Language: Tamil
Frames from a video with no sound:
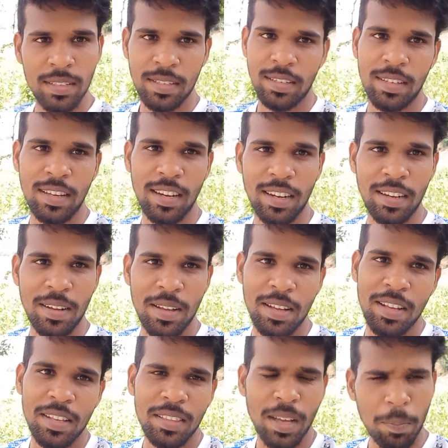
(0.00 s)
சரியா
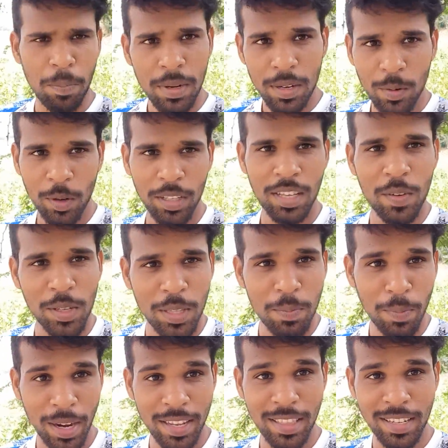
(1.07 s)
தப்பு இருக்கவங்க தான் வந்து
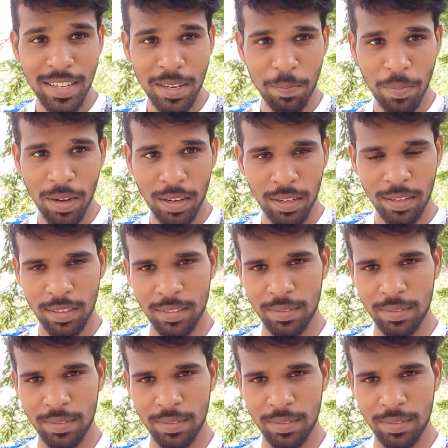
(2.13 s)
பயந்துக்கிட்டு இருப்பாங்க